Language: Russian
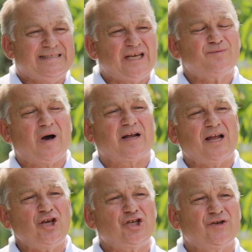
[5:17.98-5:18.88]
Здесь мы
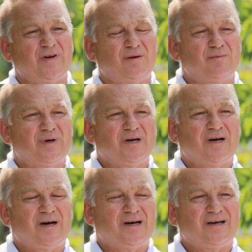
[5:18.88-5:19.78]
ограничиваем,
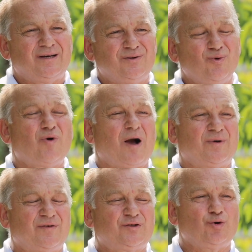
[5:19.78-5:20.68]
э, ну, как
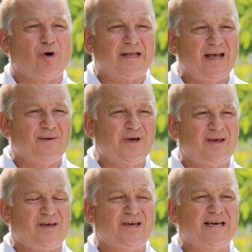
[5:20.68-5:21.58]
бы 20
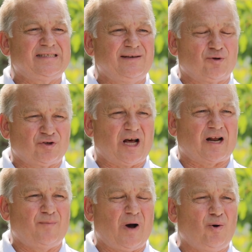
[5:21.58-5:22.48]
годами, и если вот
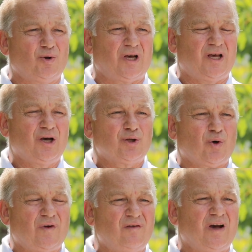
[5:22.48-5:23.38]
жаркая погода,
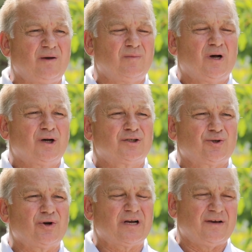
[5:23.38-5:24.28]
то выливаем
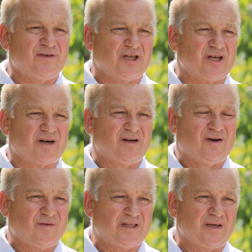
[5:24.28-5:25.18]
40 ведер
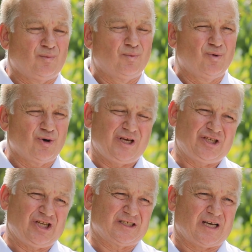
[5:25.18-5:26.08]
воды.
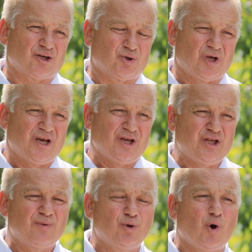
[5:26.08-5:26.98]
Многие сейчас скажут,
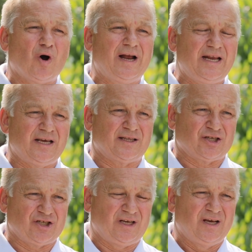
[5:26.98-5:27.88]
немного ли,
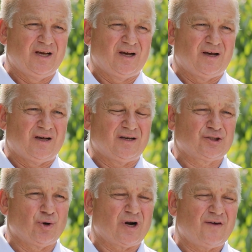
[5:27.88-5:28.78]
это же
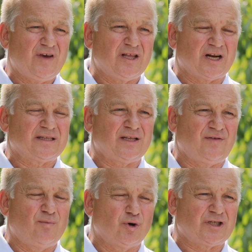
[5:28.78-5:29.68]
40 э, ведер, это
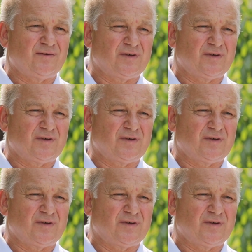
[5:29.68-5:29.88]
две бочки